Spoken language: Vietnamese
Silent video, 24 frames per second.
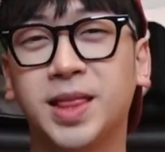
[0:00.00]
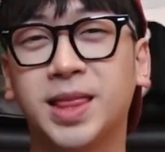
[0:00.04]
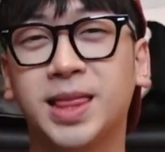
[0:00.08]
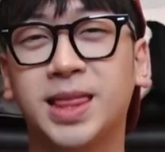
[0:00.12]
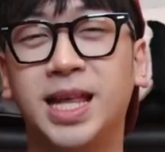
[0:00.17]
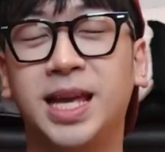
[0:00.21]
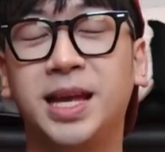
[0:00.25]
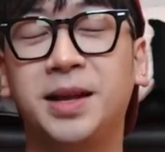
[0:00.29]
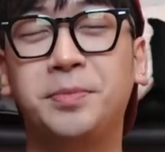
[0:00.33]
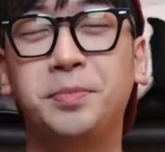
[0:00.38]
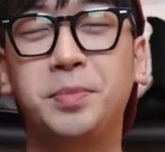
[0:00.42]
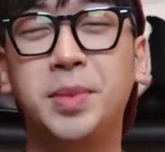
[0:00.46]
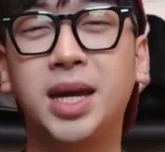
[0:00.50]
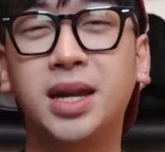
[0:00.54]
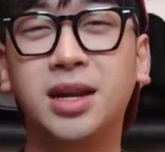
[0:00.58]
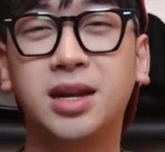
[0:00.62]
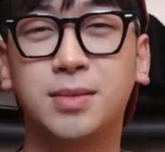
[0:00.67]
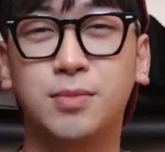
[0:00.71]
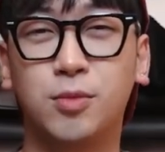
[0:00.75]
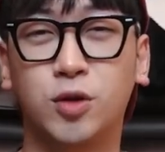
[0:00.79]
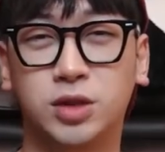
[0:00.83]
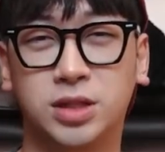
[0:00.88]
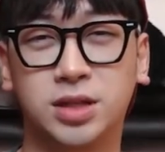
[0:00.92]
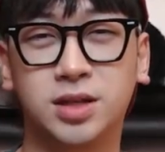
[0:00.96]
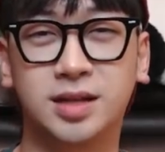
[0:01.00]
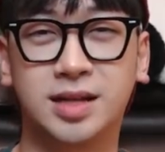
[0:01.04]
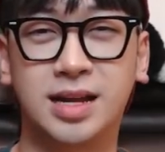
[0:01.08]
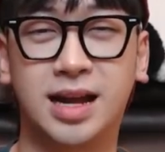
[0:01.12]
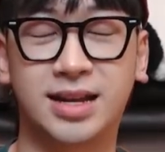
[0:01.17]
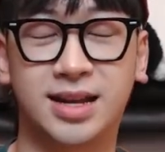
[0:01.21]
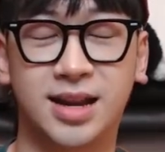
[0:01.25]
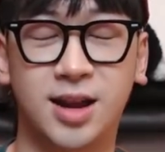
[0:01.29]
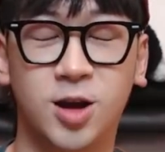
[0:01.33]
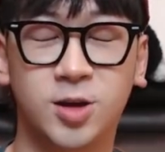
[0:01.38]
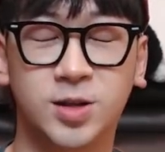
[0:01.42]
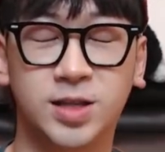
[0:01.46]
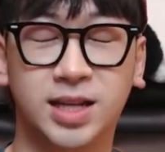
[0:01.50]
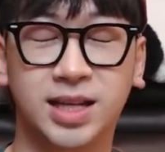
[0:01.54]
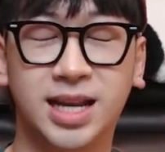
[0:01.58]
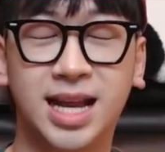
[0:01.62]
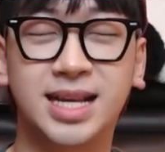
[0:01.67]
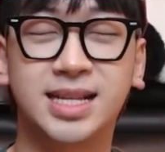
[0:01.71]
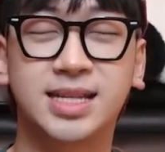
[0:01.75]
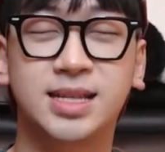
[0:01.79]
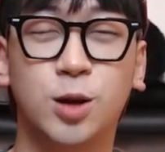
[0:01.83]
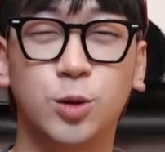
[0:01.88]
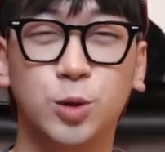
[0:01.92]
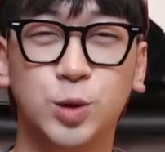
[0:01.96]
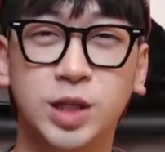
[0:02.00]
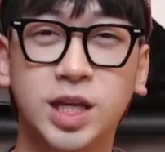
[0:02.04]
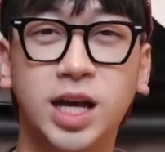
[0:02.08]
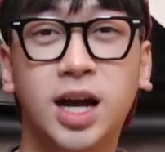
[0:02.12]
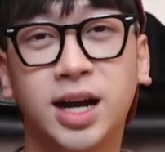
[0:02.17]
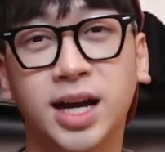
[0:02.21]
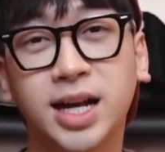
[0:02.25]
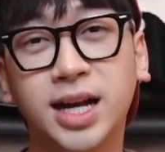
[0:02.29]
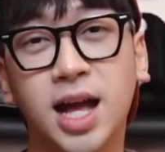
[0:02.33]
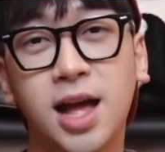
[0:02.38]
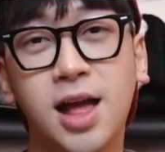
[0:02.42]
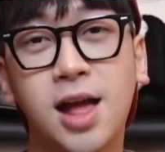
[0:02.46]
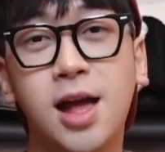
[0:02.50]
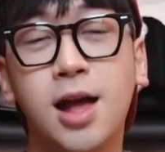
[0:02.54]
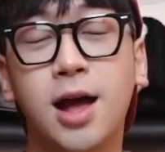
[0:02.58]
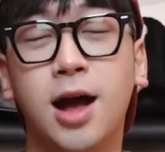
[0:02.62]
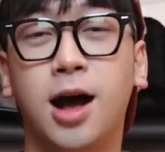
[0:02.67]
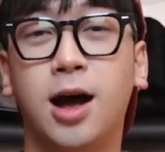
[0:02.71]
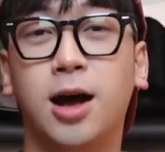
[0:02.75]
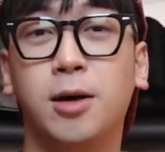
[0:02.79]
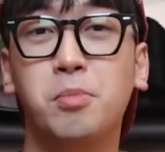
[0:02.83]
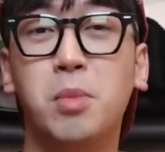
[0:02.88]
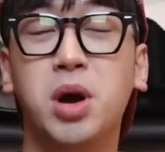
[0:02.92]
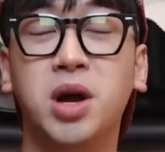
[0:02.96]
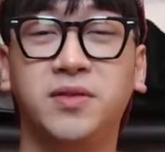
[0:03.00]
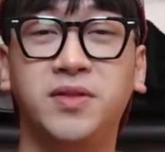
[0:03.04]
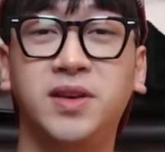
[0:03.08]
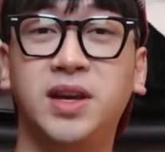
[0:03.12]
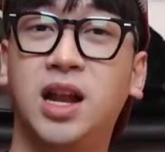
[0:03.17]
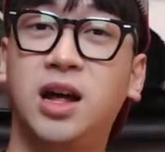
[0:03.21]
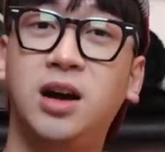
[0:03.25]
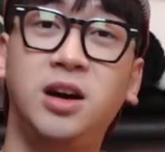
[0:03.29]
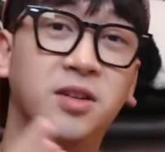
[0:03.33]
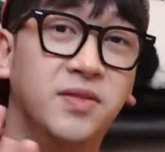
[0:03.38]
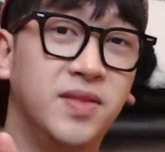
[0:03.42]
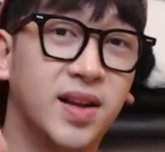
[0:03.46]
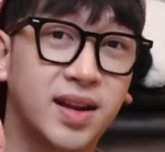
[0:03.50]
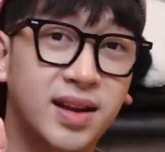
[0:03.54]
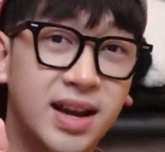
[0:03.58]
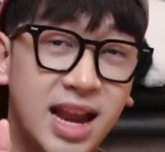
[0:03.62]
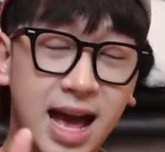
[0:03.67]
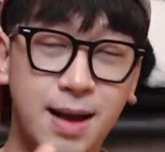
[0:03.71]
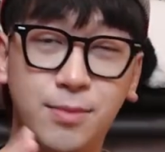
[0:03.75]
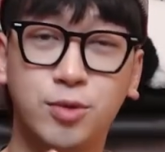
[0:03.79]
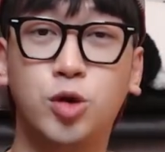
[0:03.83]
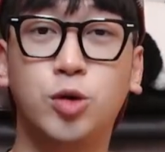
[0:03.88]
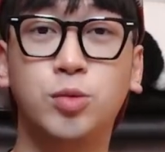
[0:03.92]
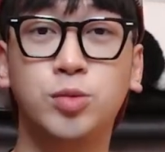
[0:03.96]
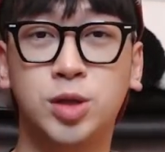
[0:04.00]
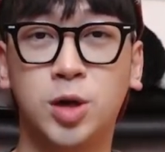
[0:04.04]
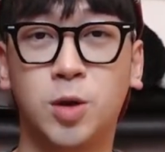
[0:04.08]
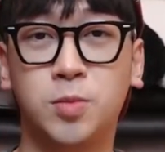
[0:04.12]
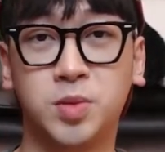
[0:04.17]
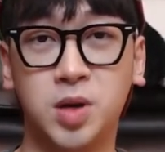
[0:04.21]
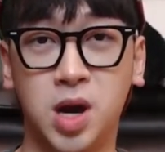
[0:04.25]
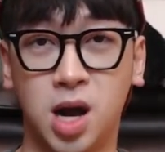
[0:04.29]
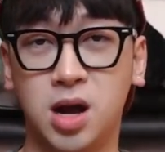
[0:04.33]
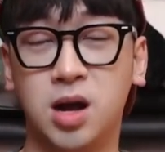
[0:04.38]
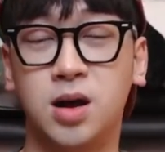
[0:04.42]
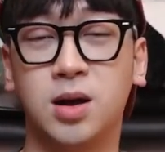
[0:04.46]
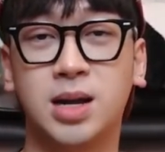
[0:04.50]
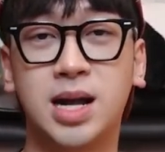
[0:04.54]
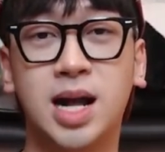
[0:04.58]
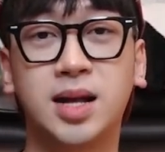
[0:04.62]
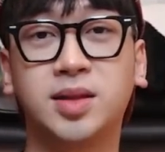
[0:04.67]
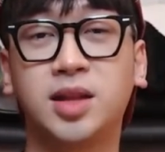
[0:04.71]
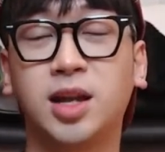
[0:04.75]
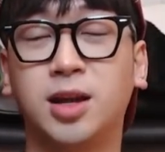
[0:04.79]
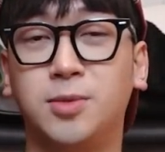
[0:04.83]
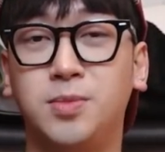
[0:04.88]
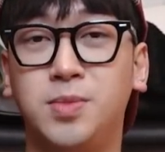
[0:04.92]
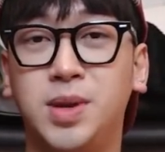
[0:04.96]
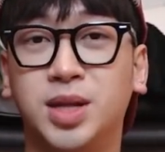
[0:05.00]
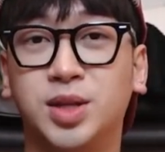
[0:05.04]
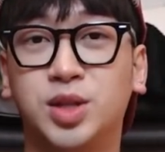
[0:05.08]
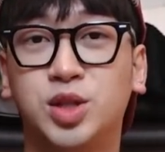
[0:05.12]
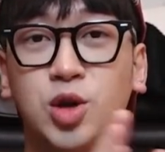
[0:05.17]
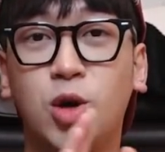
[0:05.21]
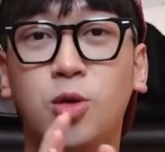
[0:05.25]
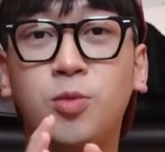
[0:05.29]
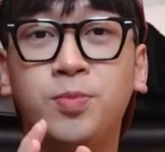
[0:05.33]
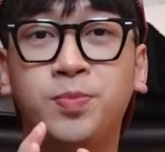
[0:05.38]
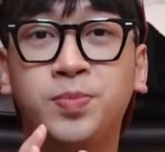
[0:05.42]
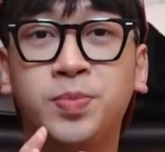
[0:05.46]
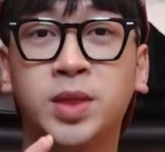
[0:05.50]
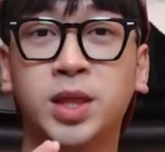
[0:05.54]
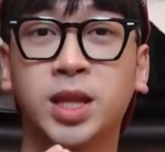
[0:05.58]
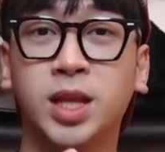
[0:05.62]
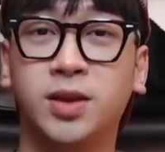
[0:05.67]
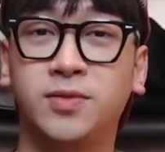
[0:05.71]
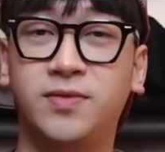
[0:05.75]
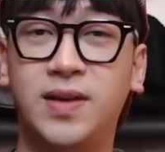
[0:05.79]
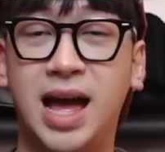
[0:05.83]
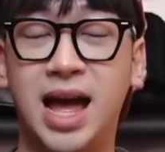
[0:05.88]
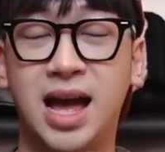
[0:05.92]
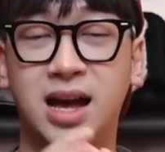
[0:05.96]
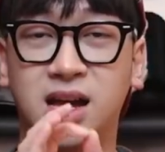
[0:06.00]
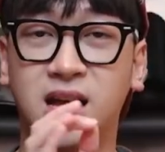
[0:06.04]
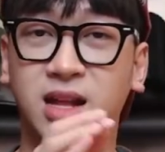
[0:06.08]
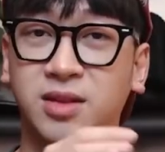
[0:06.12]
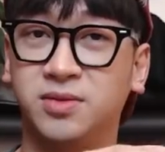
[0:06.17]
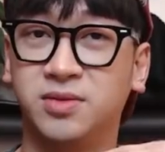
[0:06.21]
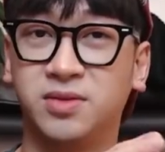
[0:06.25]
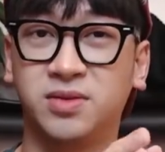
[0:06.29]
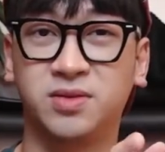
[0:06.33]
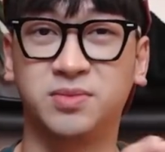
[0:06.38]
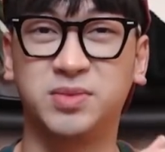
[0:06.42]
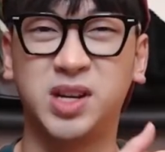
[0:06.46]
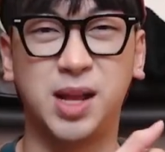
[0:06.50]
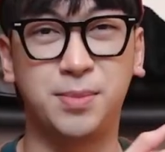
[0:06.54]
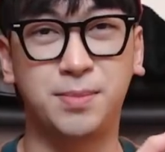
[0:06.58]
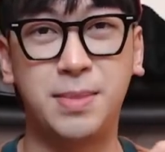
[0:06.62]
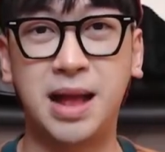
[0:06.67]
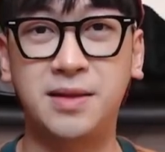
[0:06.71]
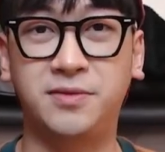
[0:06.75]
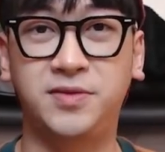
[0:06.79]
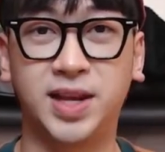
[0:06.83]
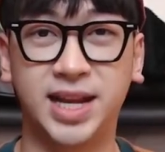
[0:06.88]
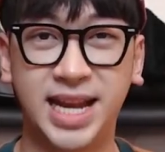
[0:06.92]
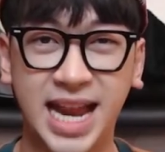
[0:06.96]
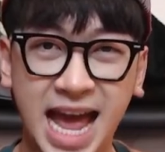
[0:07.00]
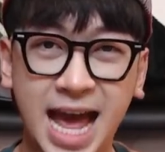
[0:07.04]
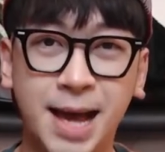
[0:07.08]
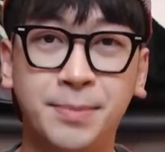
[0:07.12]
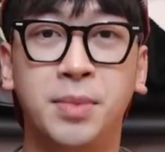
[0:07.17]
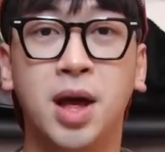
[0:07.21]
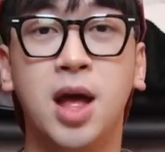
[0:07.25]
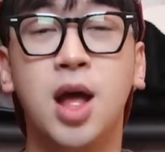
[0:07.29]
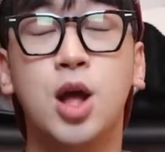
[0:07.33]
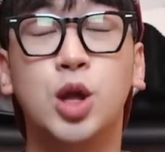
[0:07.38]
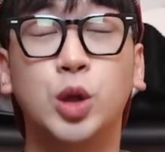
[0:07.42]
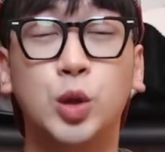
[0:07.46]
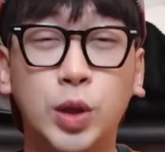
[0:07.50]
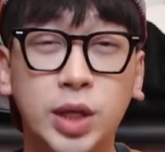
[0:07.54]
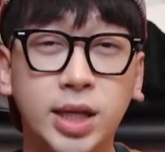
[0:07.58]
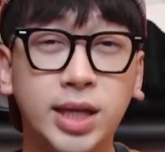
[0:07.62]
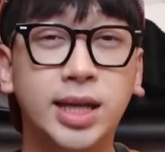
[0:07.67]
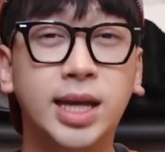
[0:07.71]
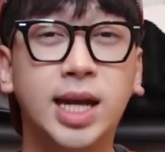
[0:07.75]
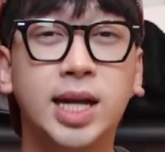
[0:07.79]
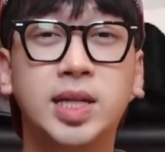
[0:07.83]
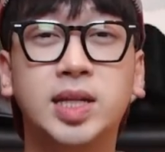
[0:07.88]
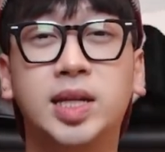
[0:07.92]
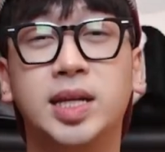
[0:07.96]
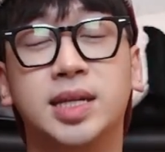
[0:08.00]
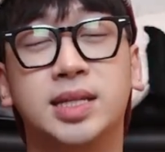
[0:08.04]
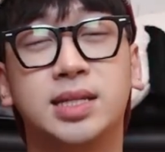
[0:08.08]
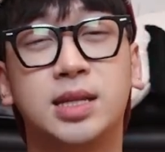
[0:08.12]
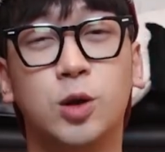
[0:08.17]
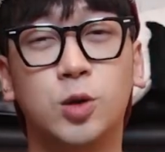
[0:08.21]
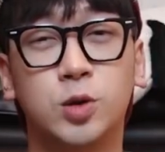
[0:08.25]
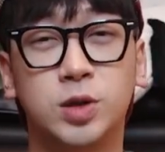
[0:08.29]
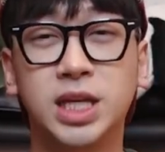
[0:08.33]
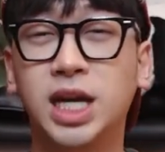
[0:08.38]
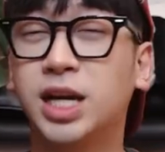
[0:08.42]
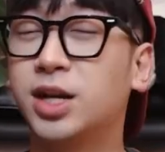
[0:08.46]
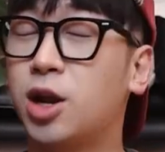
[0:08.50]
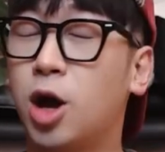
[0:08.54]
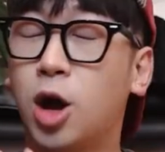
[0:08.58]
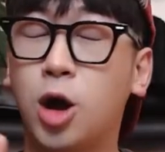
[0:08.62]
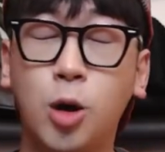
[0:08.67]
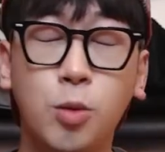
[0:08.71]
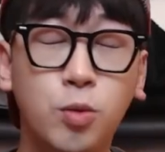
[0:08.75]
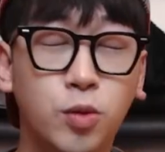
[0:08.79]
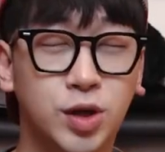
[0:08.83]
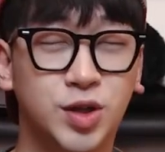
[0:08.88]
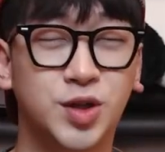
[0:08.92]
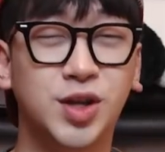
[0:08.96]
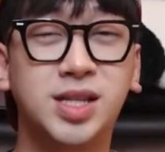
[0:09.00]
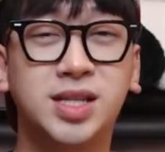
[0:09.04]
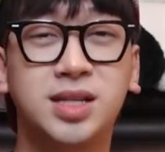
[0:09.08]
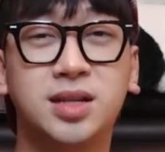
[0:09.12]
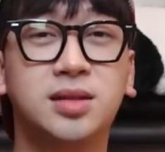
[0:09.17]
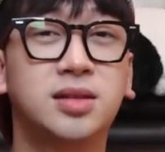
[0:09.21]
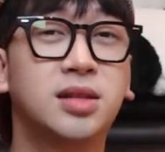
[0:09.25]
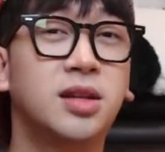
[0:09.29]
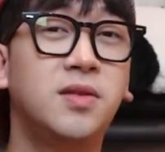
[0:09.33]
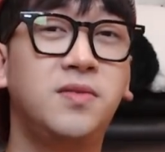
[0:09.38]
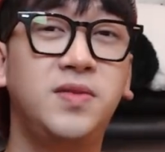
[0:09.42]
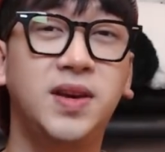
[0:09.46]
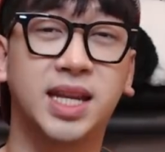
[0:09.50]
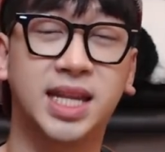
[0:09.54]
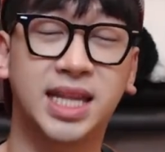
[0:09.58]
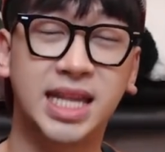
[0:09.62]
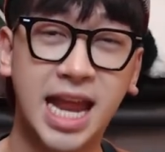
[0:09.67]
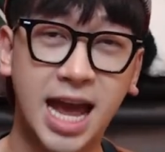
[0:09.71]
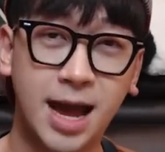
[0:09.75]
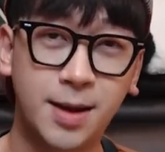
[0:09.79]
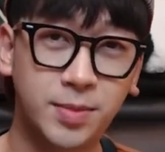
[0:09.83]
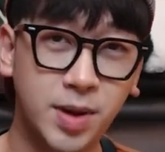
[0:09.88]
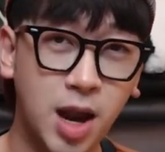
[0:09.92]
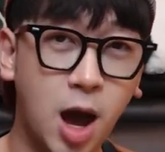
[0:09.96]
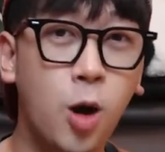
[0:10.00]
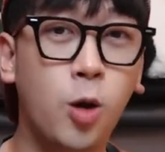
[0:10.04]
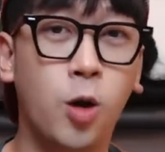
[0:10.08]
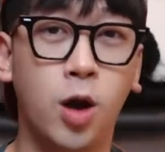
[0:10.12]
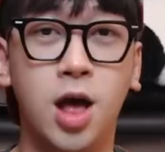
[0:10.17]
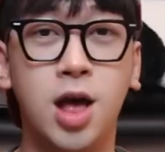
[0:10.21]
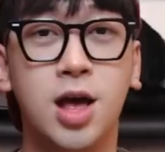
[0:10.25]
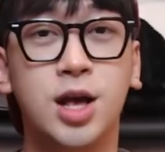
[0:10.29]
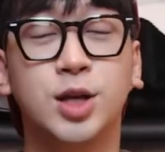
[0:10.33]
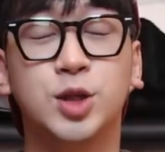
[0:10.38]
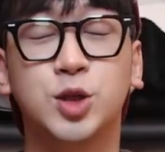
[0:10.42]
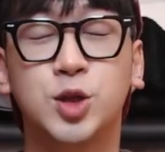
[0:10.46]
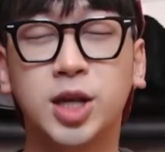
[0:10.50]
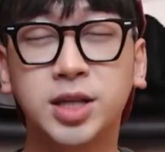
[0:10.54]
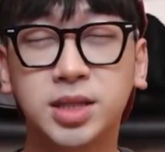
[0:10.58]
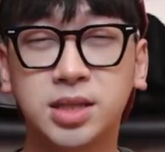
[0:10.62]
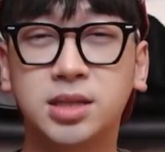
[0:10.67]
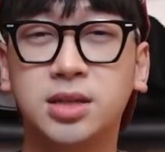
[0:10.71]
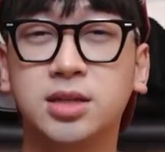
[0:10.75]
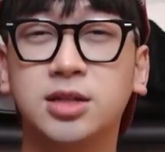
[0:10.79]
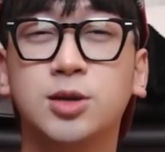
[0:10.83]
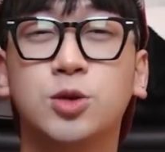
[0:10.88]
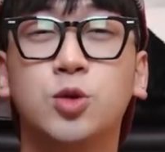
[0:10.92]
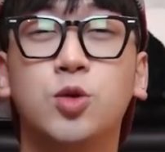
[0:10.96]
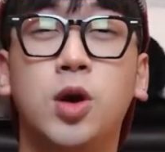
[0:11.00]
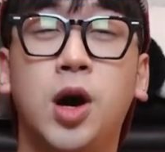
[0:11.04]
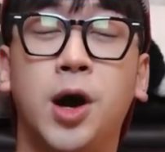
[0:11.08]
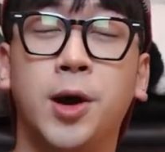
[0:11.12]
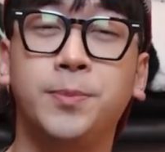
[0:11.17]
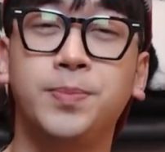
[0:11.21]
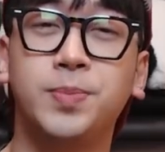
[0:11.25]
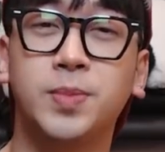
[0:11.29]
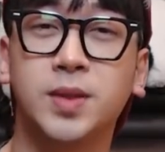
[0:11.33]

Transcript: Ninh biết được một sự thật đó chính là sầu riêng ấy à, Bởi vì là ở Việt Nam cũng trồng được ở các tỉnh miền Trung và gần gần mạn phía Nam Tuy nhiên thì sầu riêng nó không có xuất xứ từ Việt Nam đâu xuất xứ của